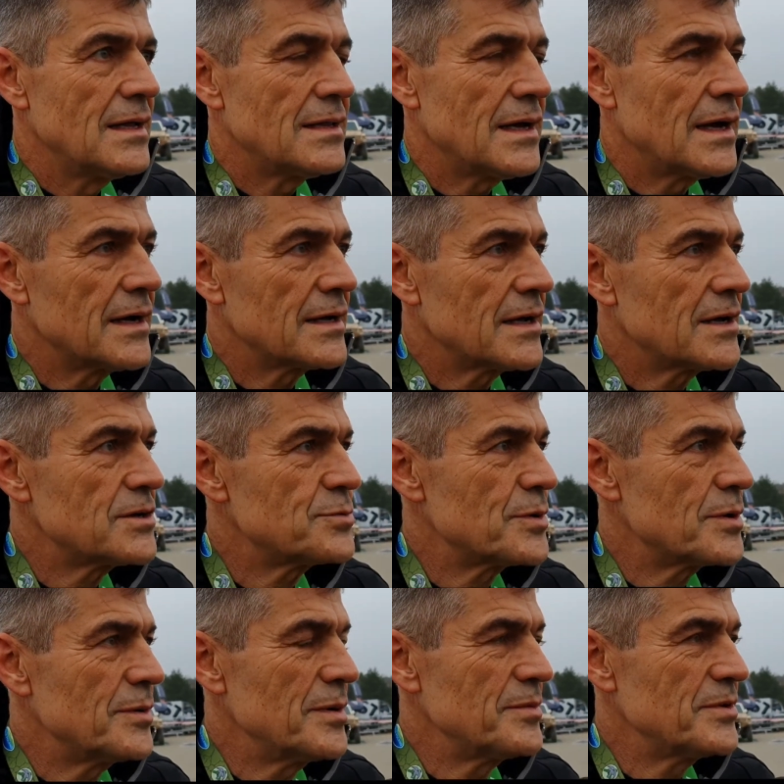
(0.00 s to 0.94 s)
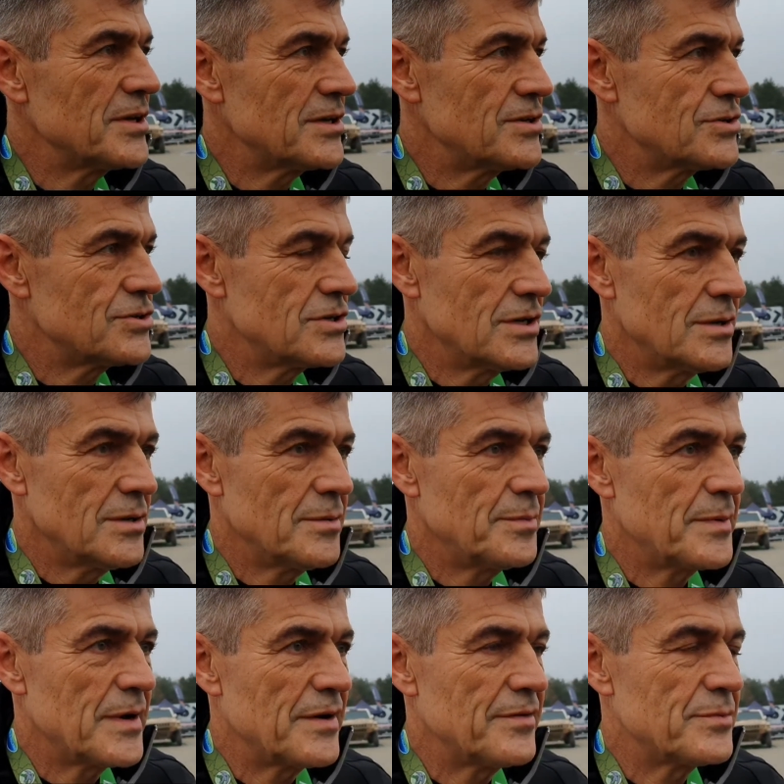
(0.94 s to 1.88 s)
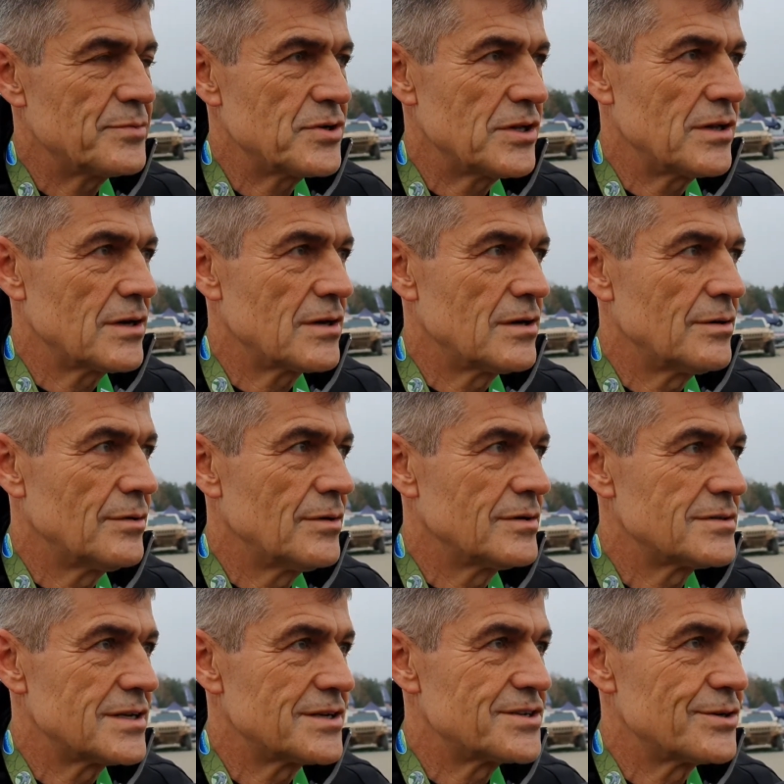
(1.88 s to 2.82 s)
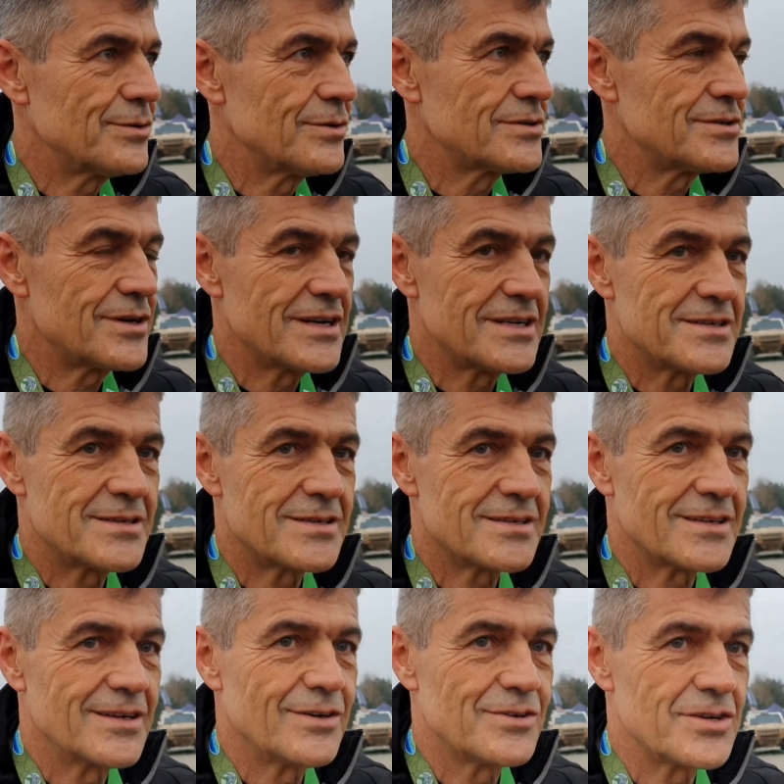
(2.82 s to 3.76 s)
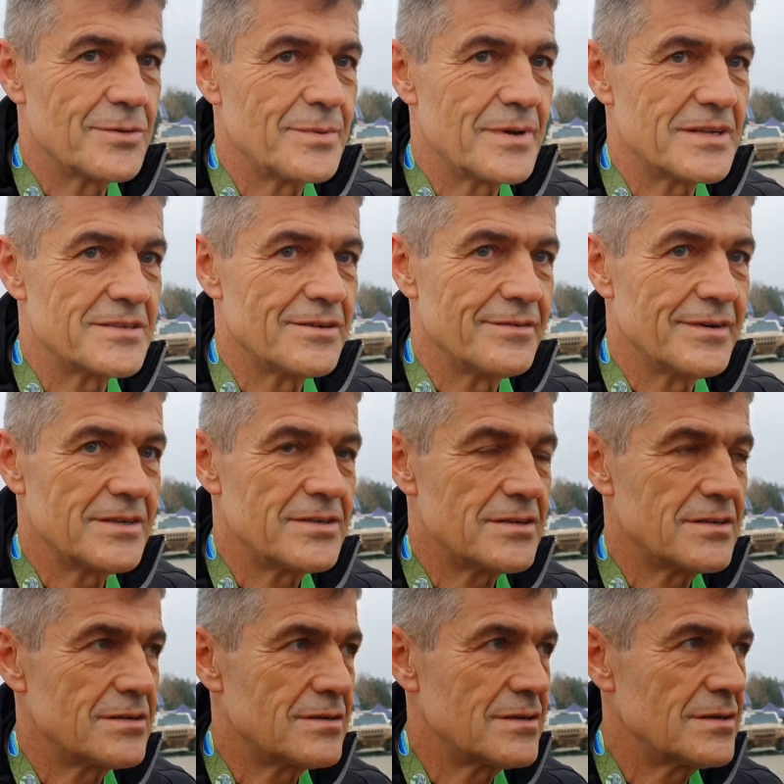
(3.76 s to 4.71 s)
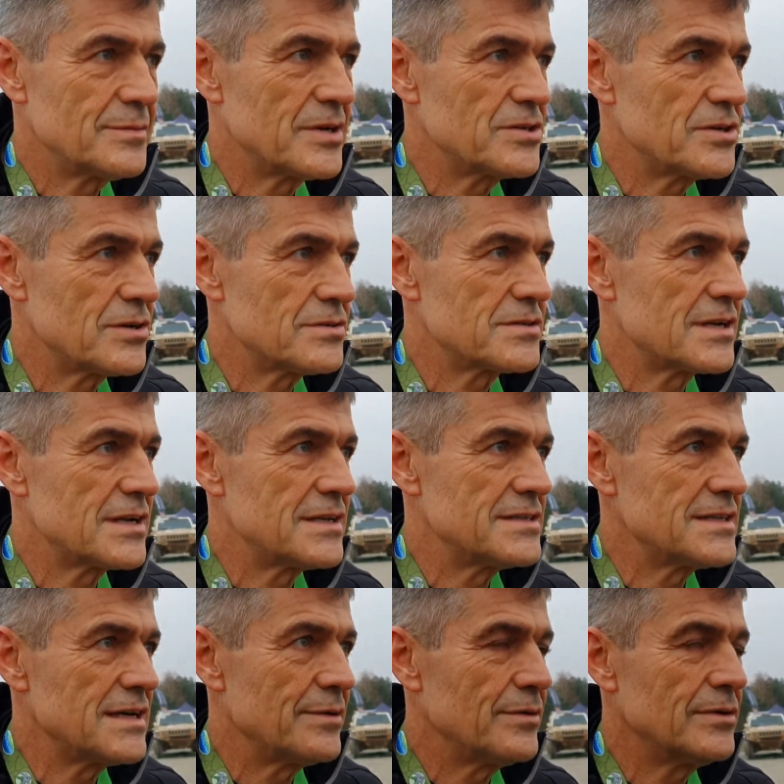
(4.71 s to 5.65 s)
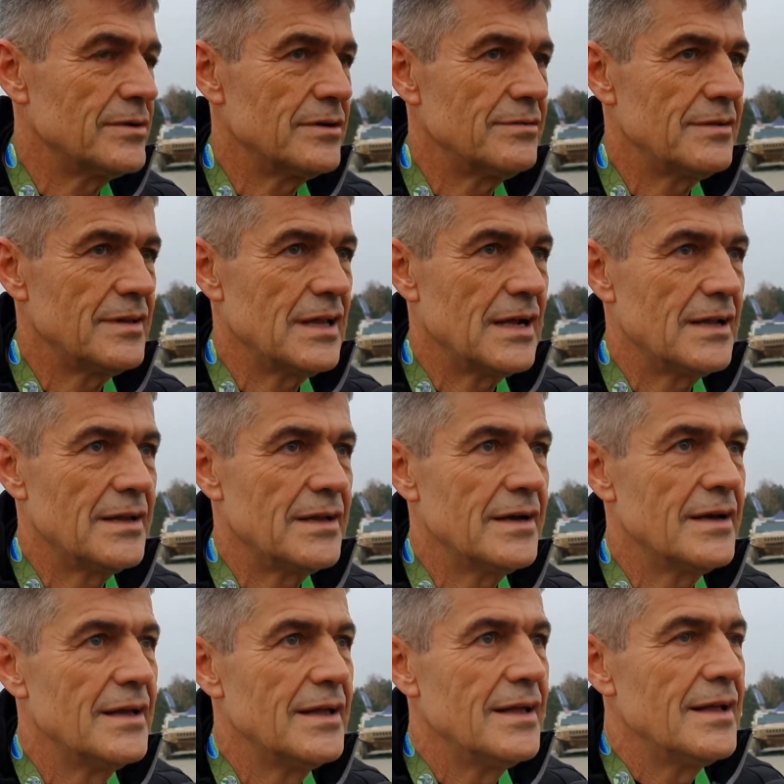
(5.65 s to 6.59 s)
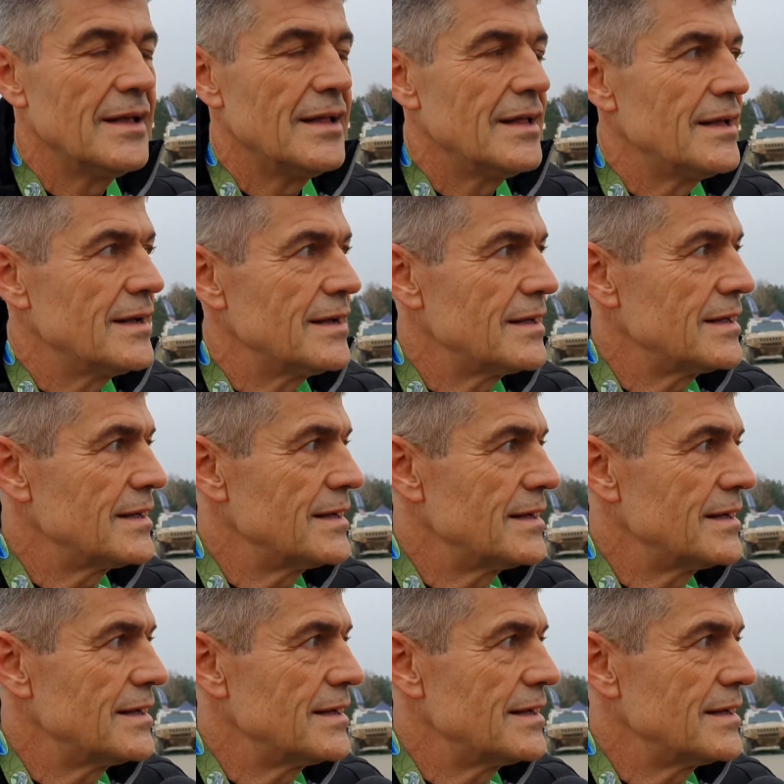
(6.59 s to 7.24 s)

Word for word: Tak, jakieś problemy techniczne, prawe przednie koło zaczęło coraz gorzej pracować, chyba się rozkręcało, no i finalnie ee,